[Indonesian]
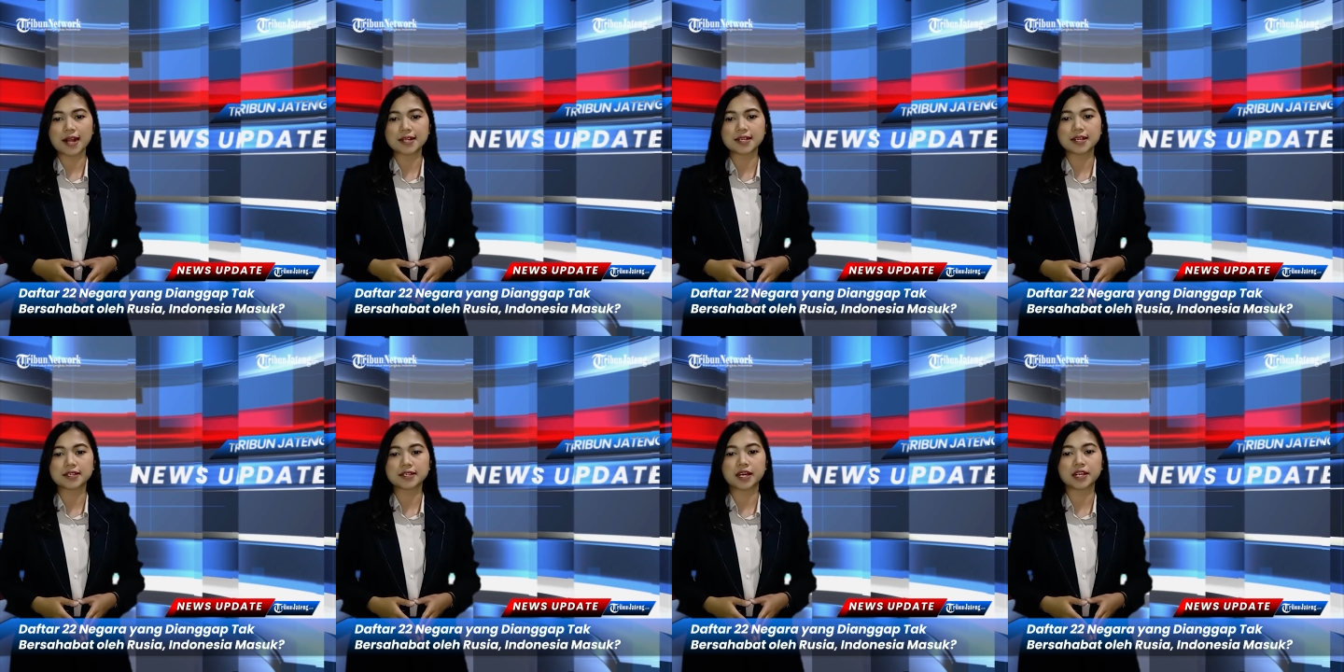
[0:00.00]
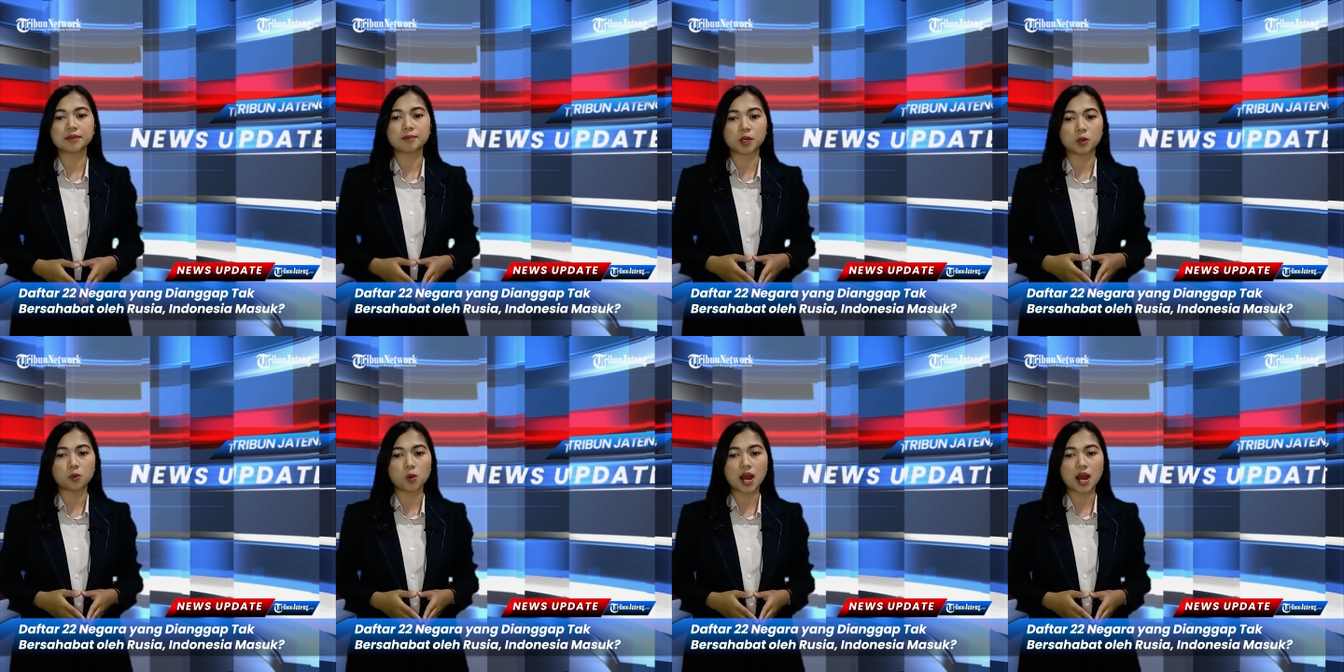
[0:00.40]
hanya
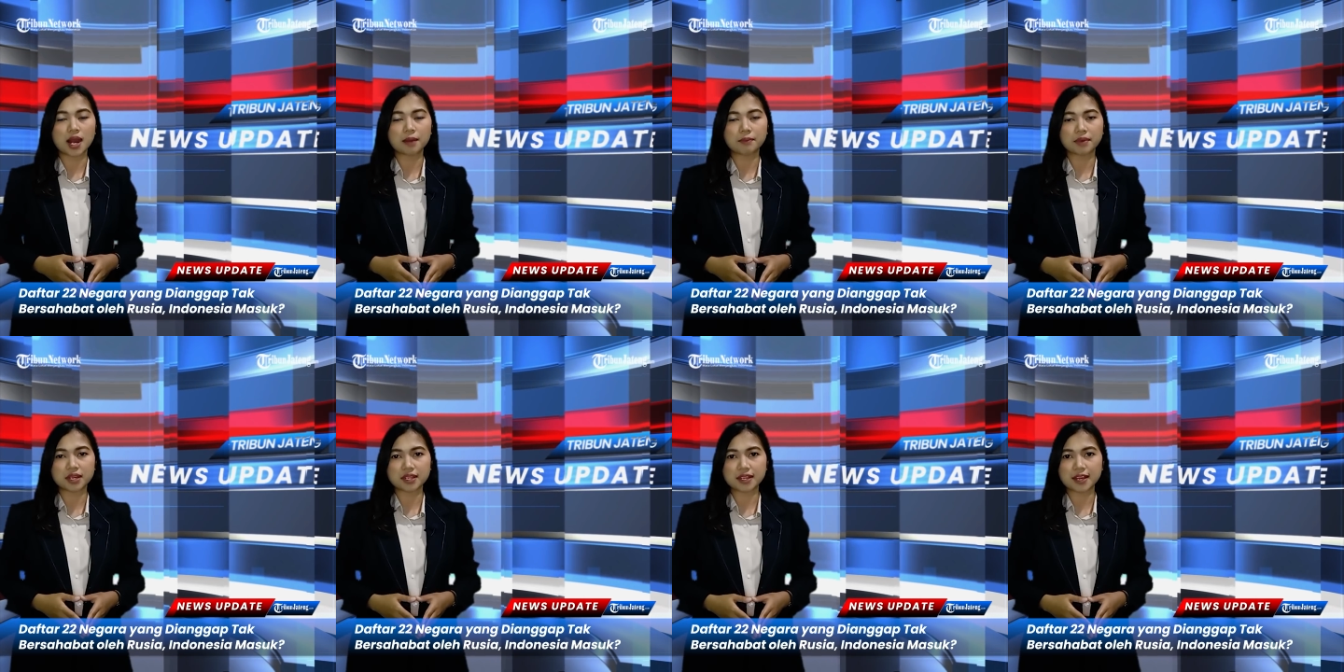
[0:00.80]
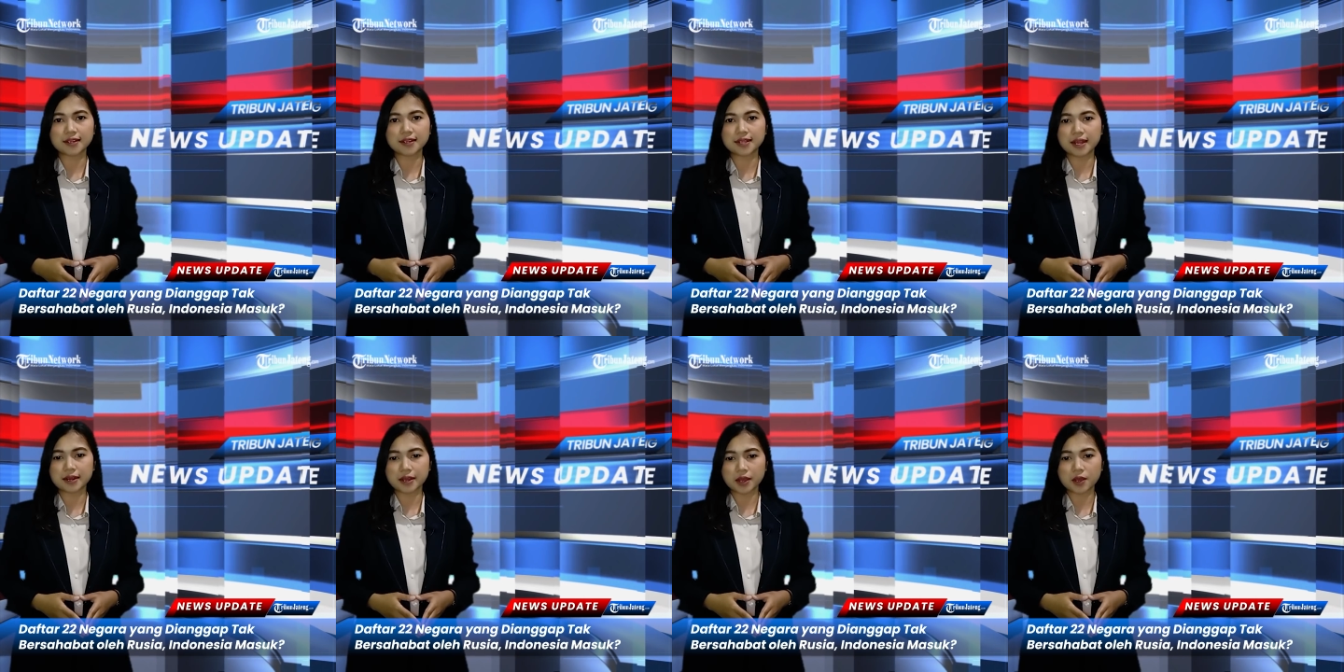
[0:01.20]
dari benua
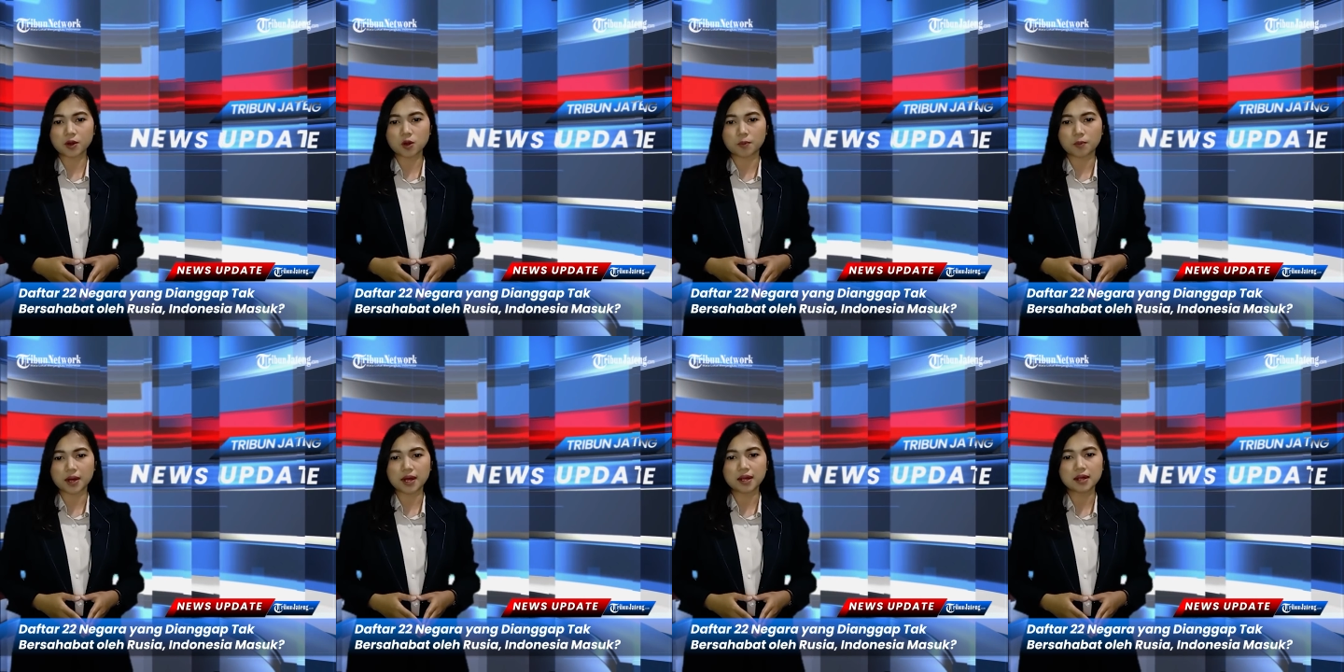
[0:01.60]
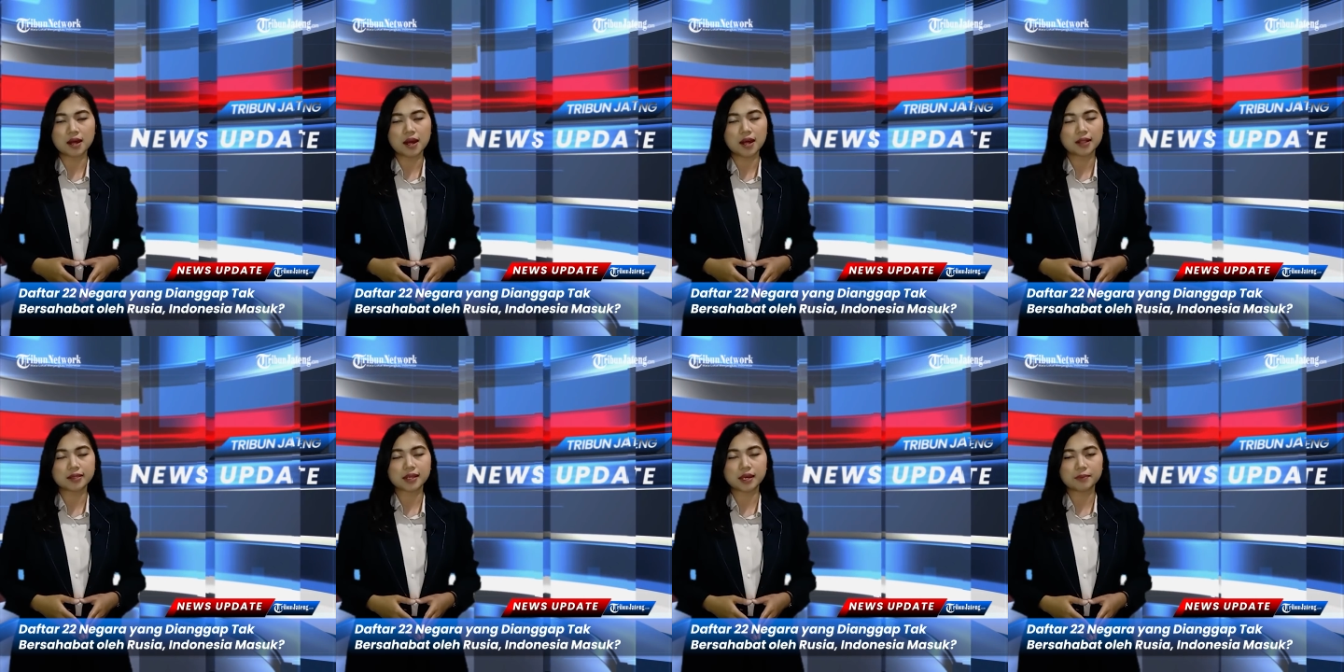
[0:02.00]
Amerika dan Eropa,
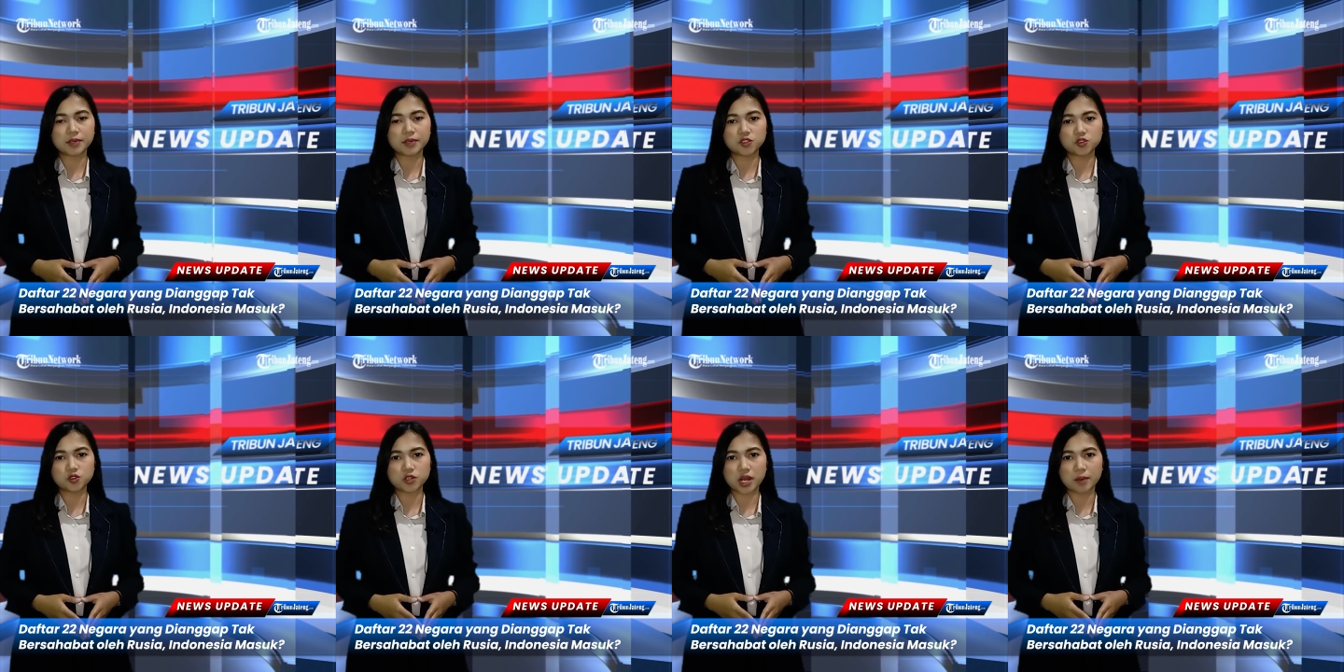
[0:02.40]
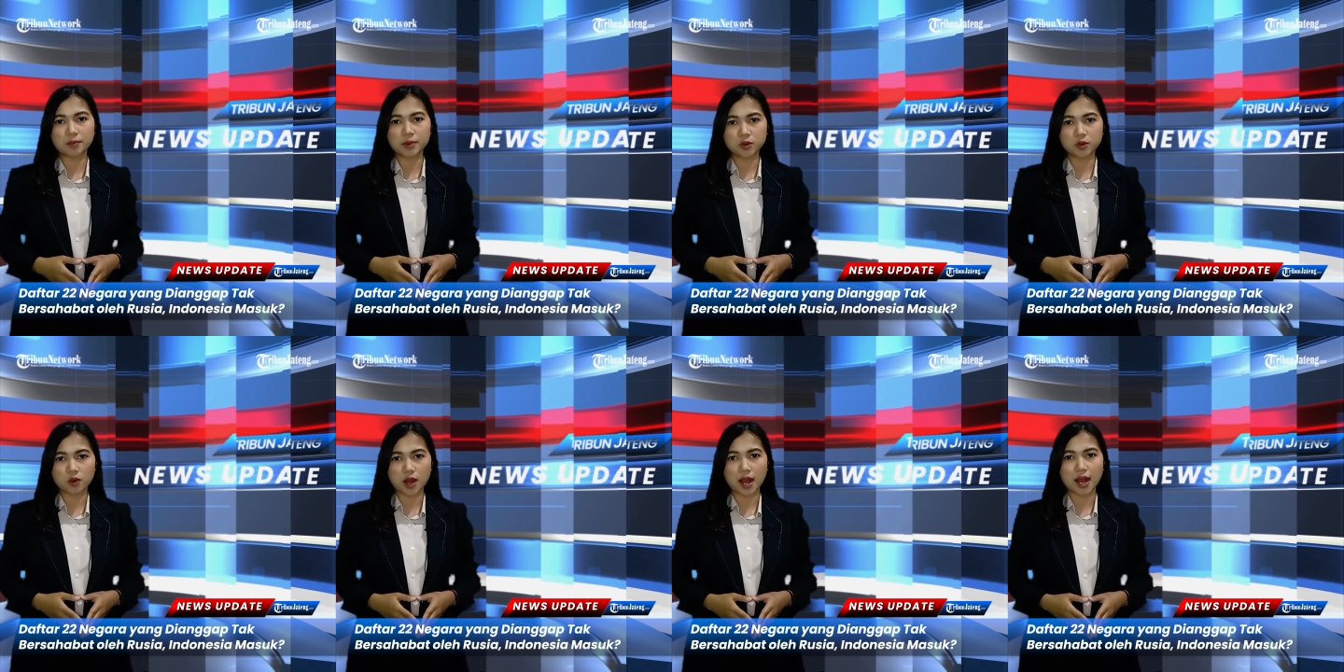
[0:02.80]
tapi juga
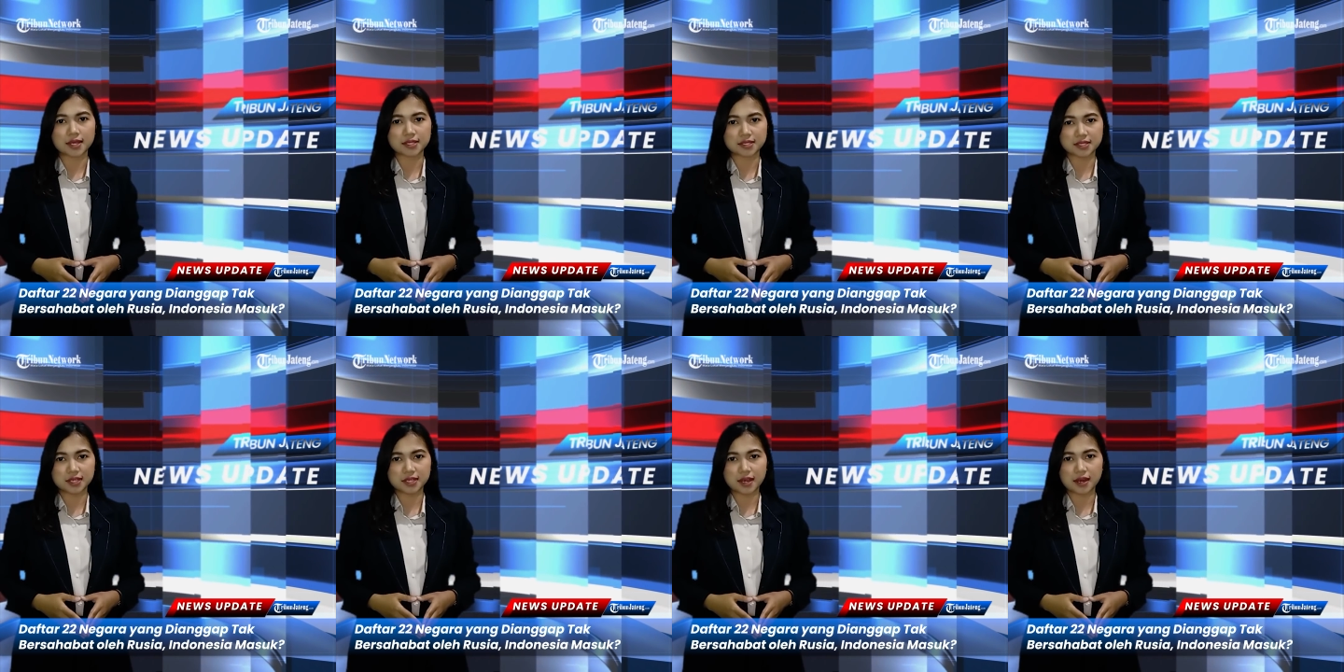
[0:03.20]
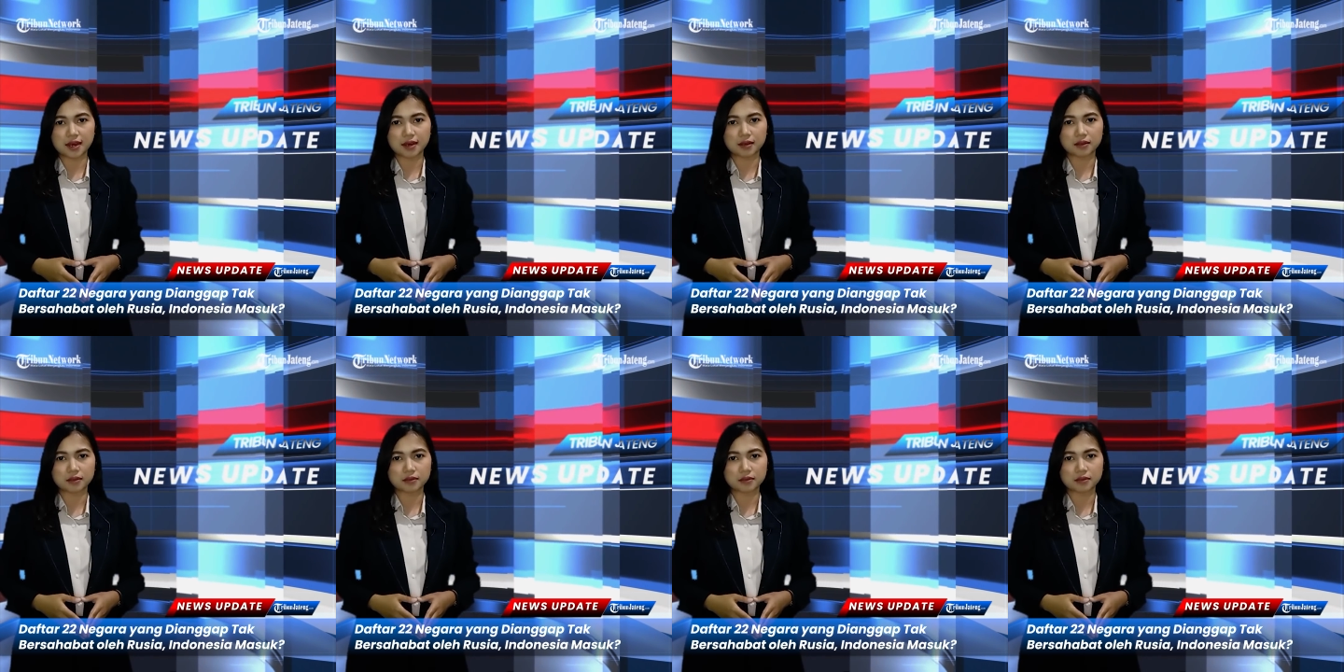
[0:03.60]
benua Asia.